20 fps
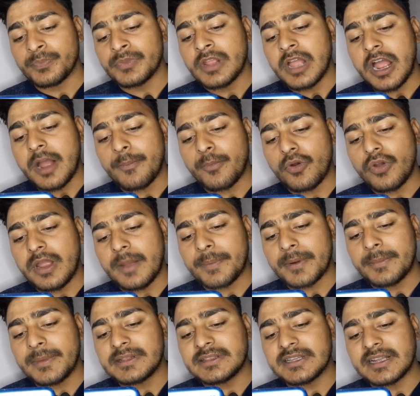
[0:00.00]
हो आपको
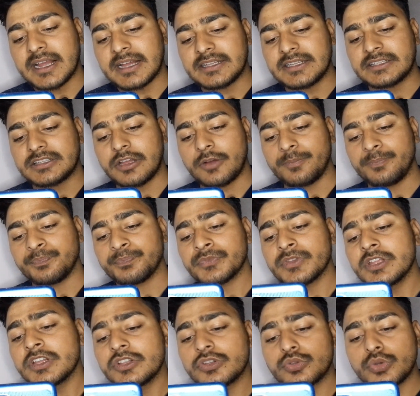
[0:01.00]
यहाँ पर मैं दिखा देता हूँ
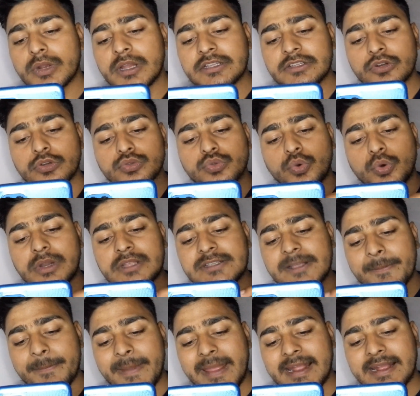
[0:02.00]
तो गैस देखो
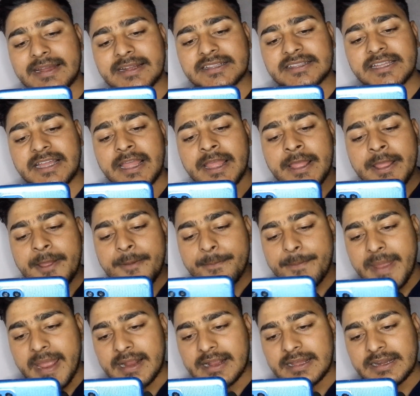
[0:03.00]
थोड़ा सा बैक करते
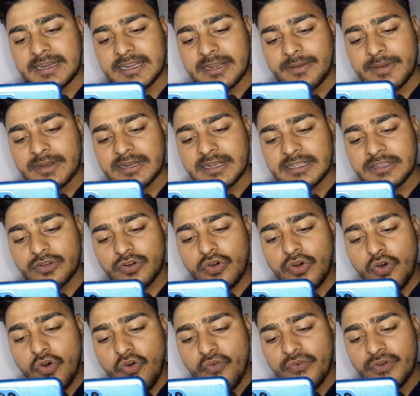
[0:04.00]
हैं बैक करने के बाद गैस
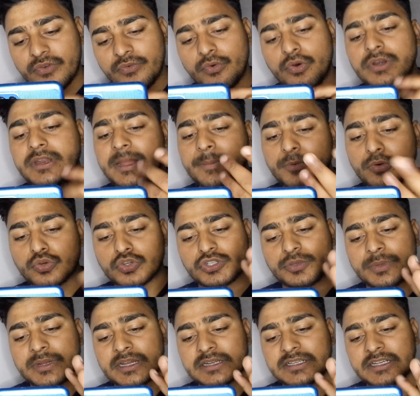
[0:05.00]
देखो ऑफर वॉल यहाँ पर
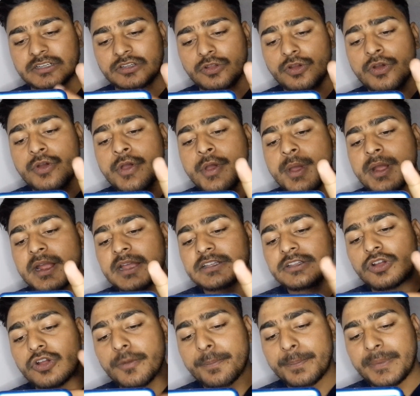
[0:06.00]
कुछ भी कर सकते हो
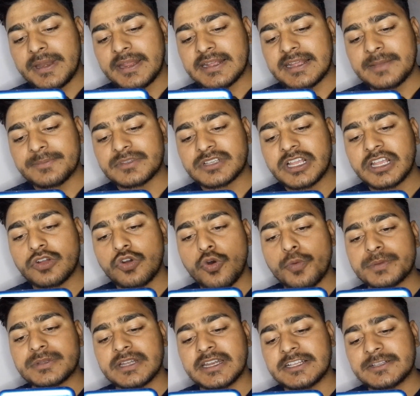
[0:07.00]
गैस देखो प्ले गेम्स का
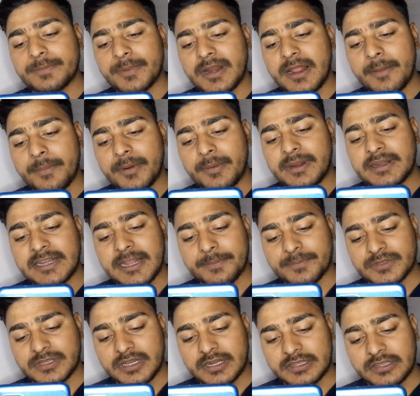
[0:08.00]
एक ऑप्शन है इस पर यहाँ पर मैं
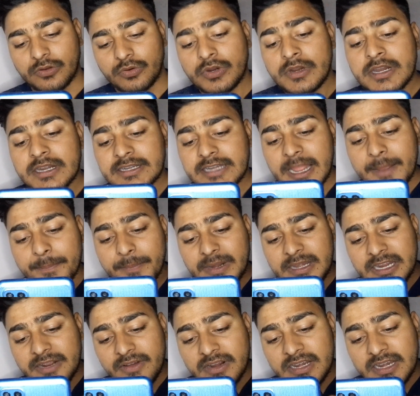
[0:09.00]
टैप्स करता हूँ टैप
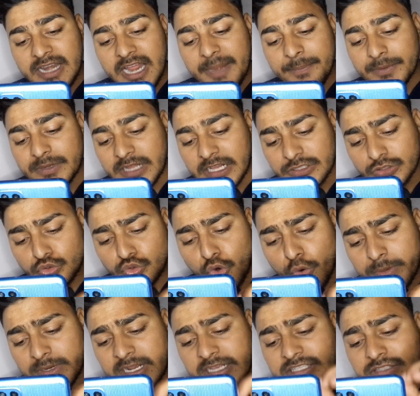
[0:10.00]
करने के बाद लाइव टास्क
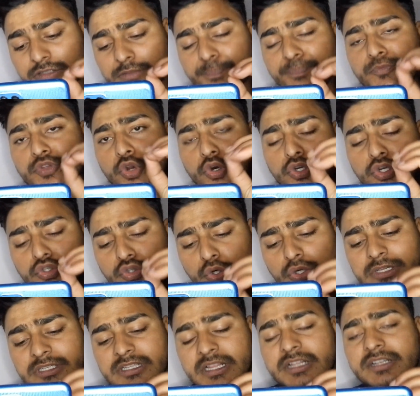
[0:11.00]
जो भी गैस छोटे
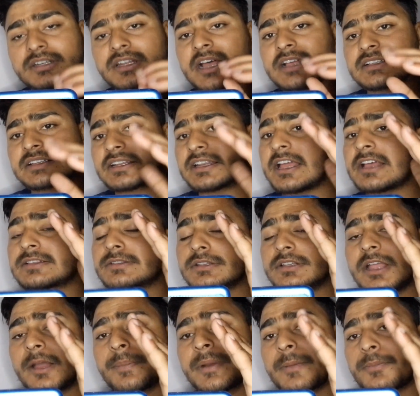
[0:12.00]
छोटे टास्क ने
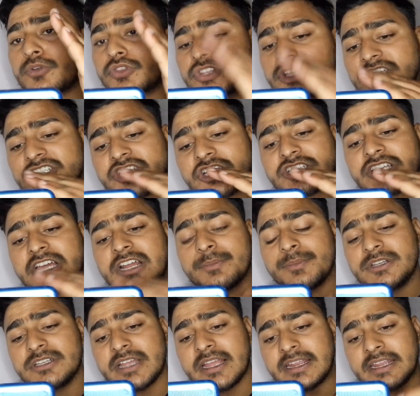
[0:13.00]
यहाँ पर आपको तीन से
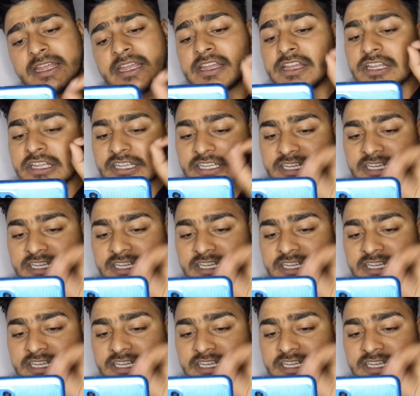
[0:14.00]
चार मिल जाएंगे